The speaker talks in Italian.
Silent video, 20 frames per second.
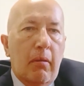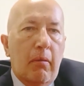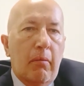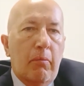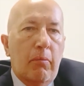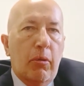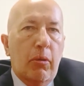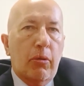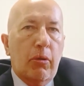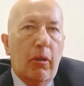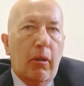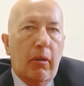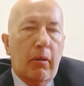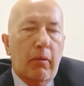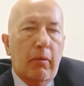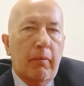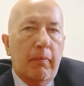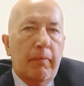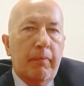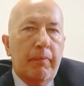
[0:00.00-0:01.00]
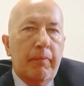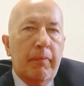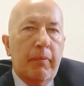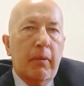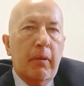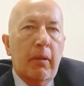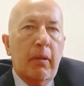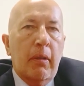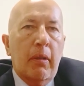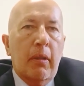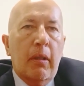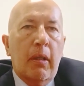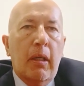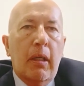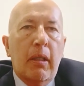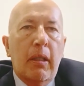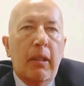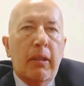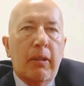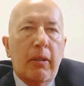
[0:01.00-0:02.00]
Buongiorno,
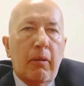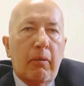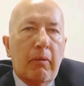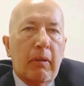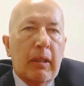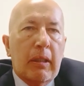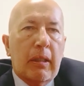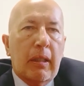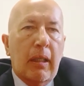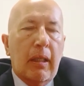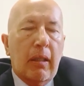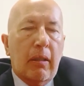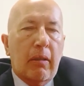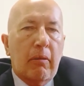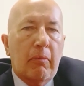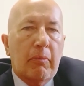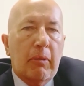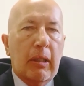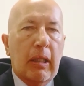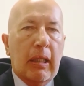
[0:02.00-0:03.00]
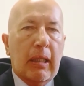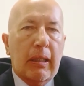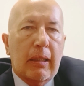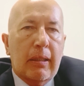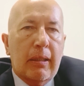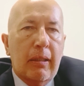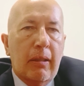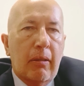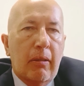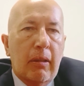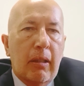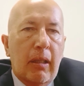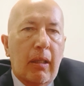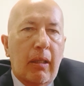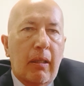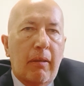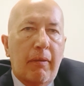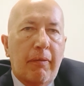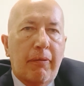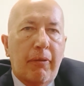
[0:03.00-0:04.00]
inizio questa
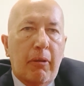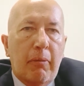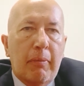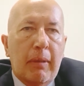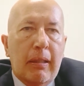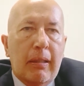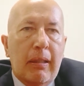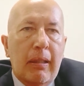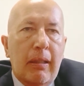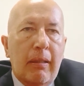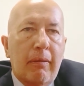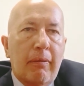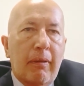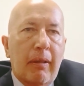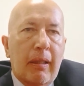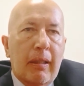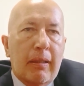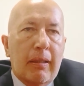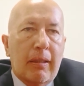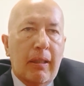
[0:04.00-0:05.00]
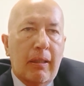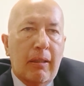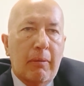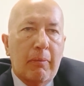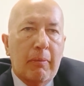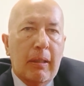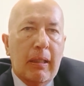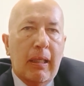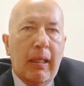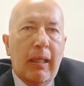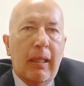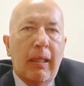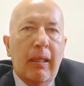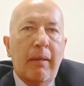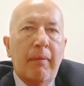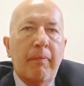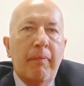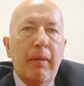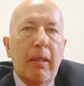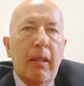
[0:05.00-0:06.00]
comunicazione informativa
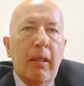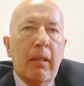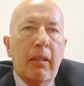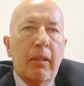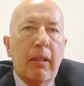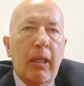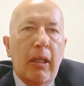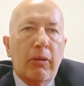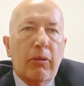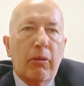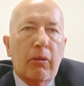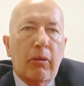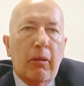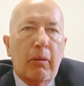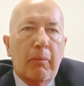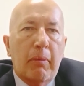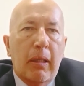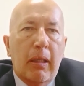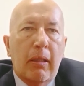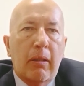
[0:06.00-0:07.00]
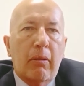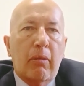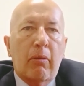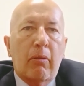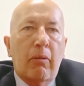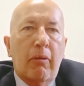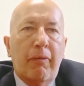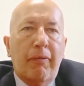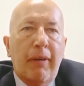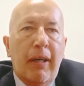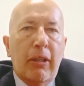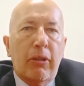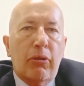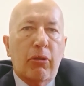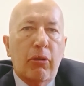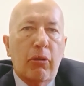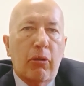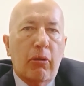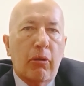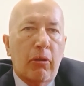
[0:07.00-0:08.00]
settimanale di aggiornamento. Lo
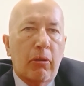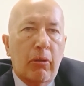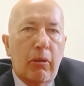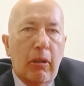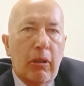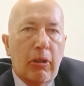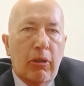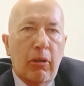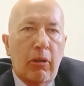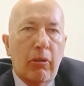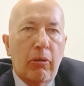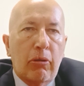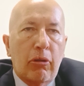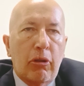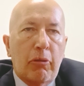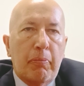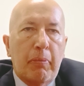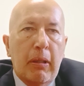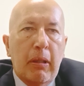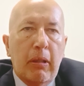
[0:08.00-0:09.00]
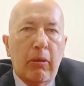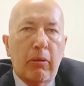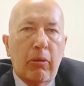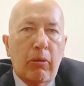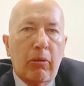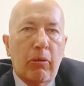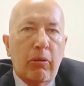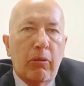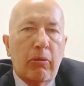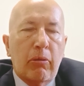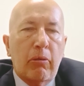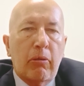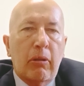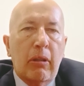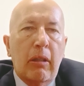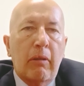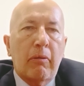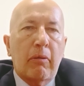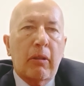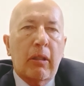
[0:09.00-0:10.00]
faccio con il solito spirito
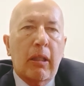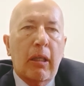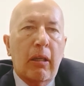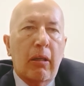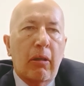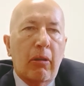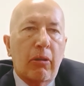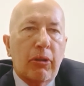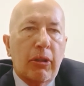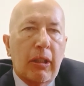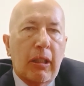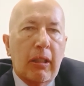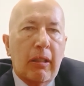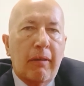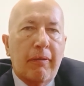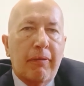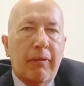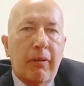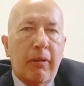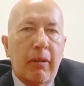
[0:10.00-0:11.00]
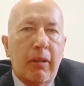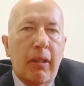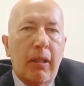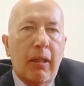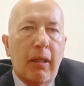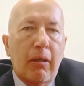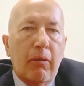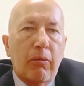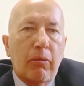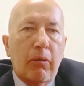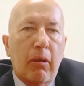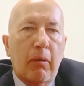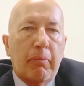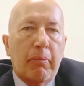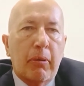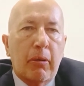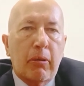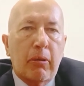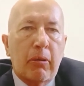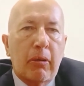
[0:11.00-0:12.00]
costruttivo nella logica di fornire
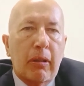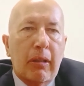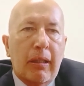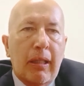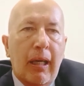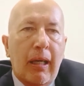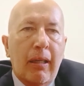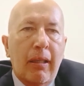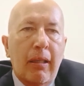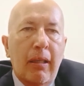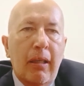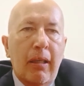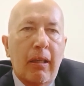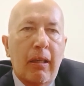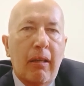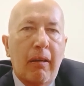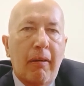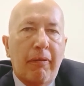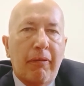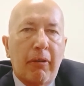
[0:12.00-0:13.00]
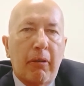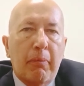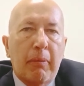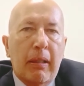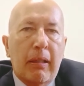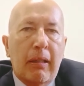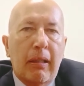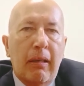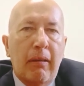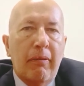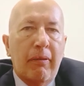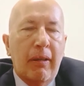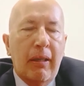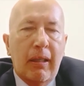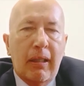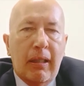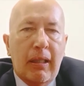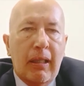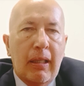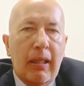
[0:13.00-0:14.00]
un'opportunità informativa
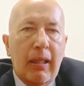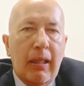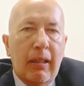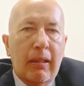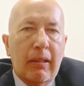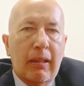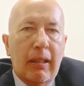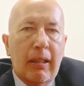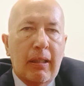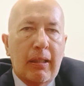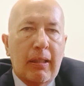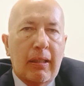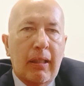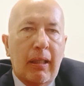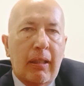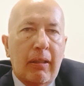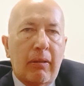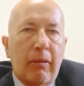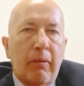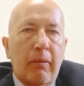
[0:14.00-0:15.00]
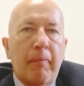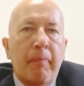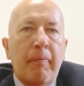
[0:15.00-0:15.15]
a chi è interessato.